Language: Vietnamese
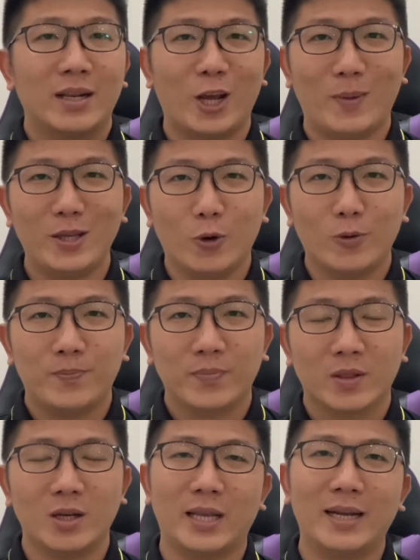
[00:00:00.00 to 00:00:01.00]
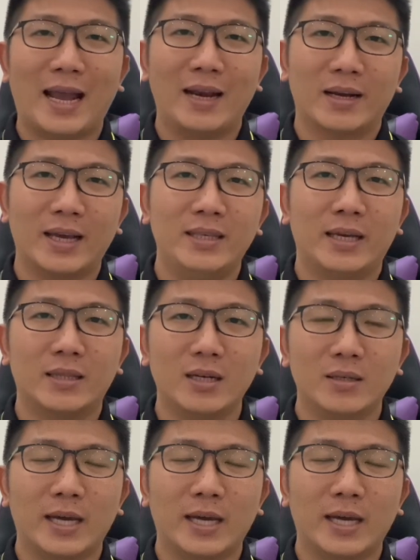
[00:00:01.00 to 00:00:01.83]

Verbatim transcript: theo mét vuông nó sẽ ra được cái diện tích